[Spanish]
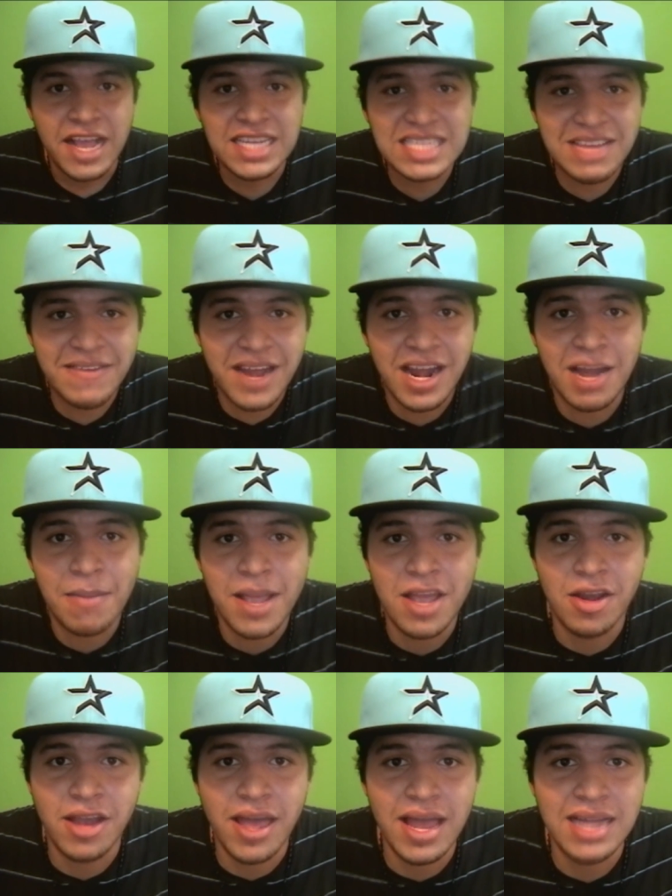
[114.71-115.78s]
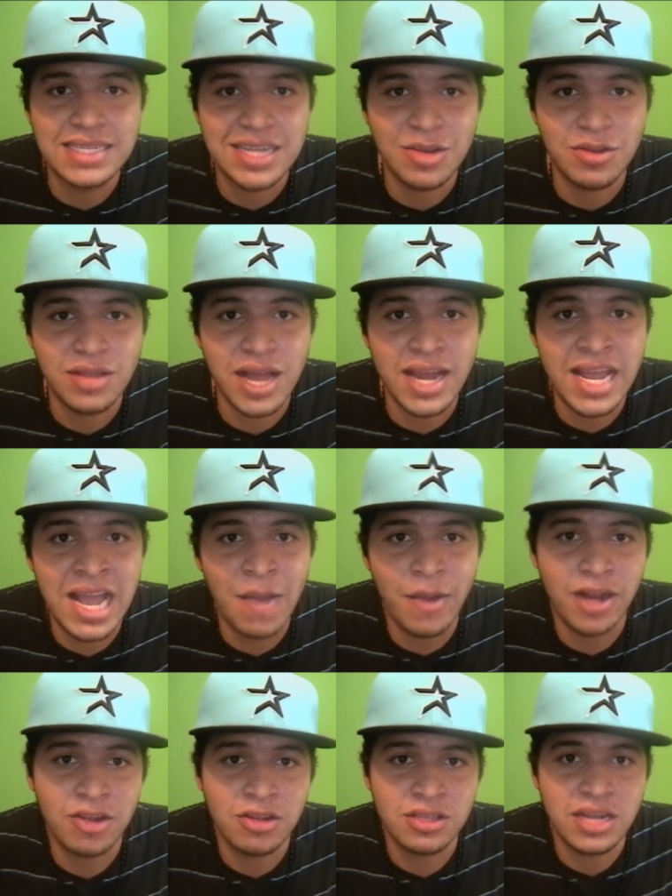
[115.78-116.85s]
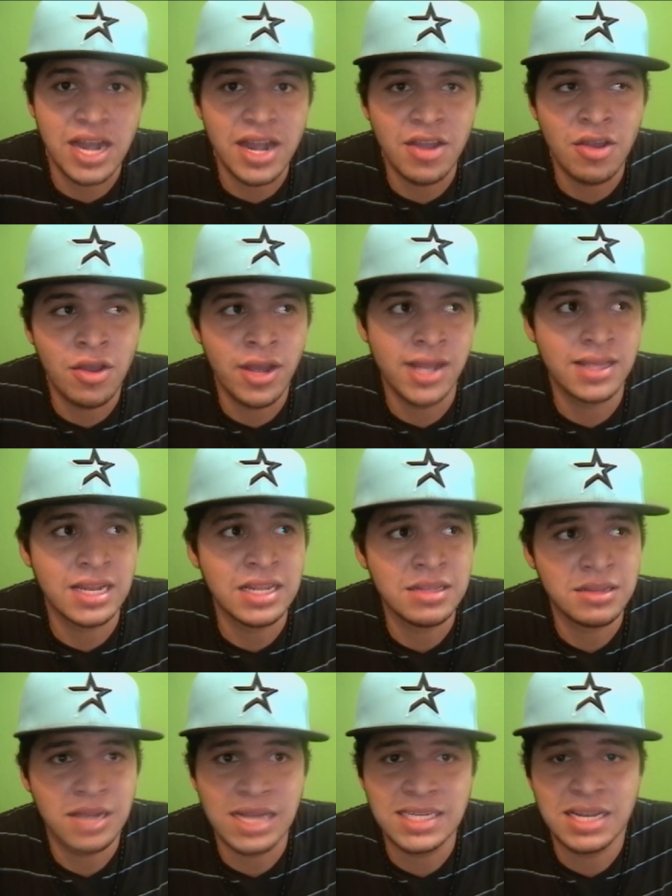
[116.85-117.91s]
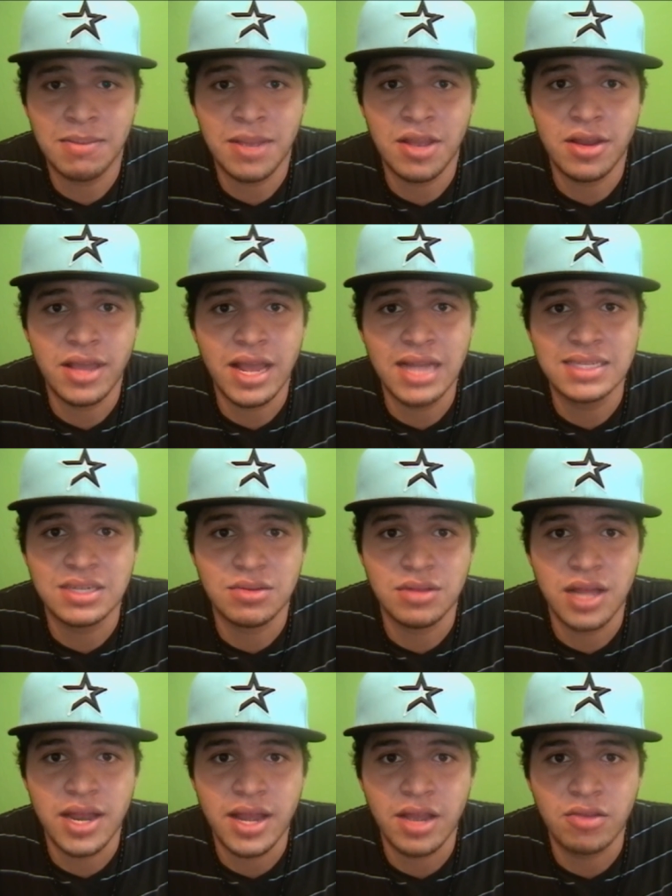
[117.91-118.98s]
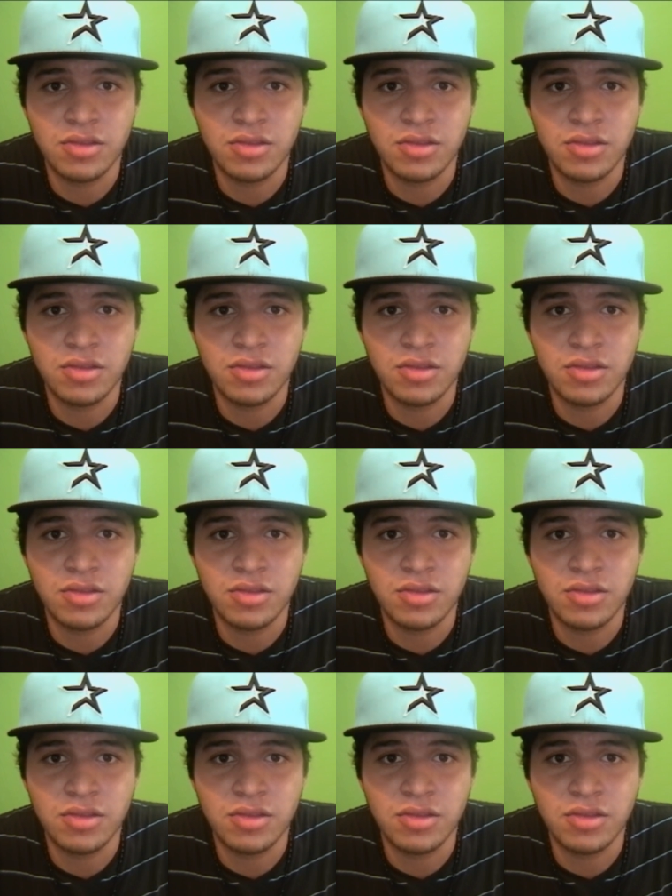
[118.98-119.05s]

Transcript: Dejas de ver a la mayoría de la secundaria o al contrario, entran casi la mayoría de la secundaria